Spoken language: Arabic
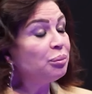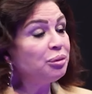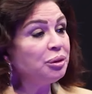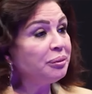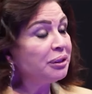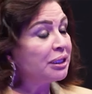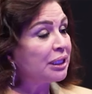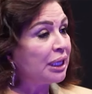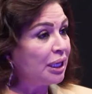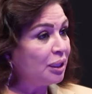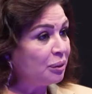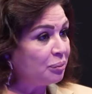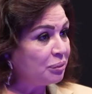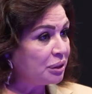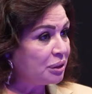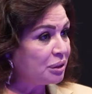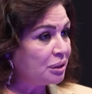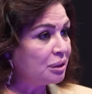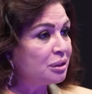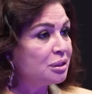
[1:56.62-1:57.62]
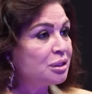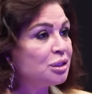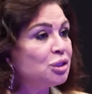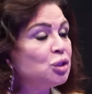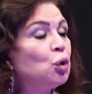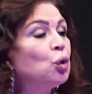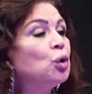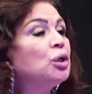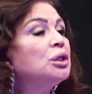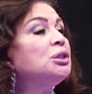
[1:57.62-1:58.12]
حبيبه قلبي دي
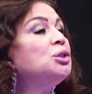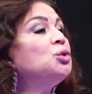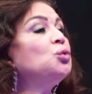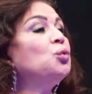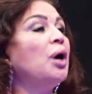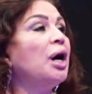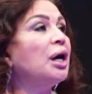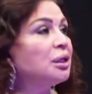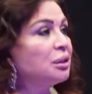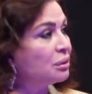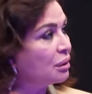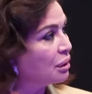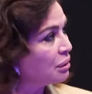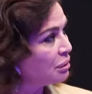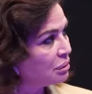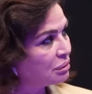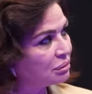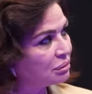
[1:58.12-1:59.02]
دي اختي واكتر